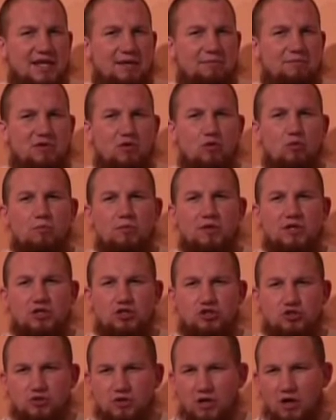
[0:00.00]
lebt, die unbedingt
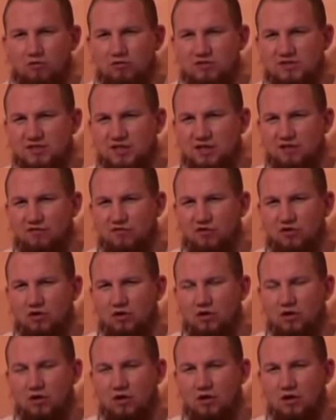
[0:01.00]
schön aussehen
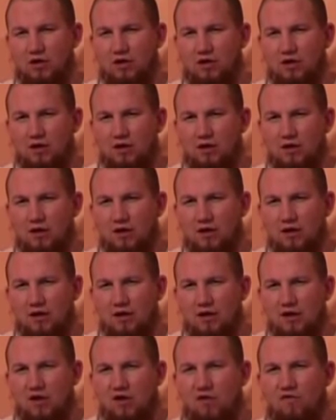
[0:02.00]
will.
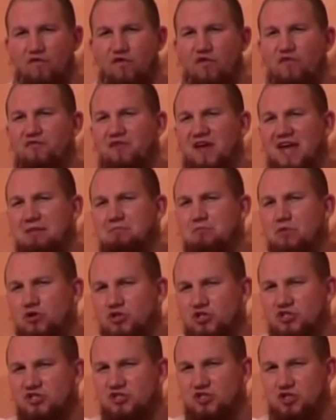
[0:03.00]
Für wen
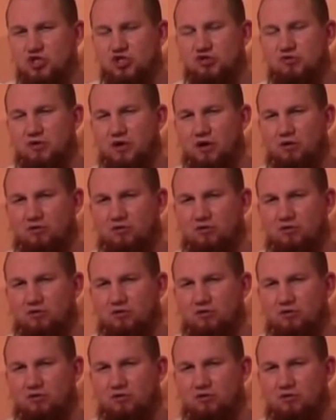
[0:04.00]
möchte sie schön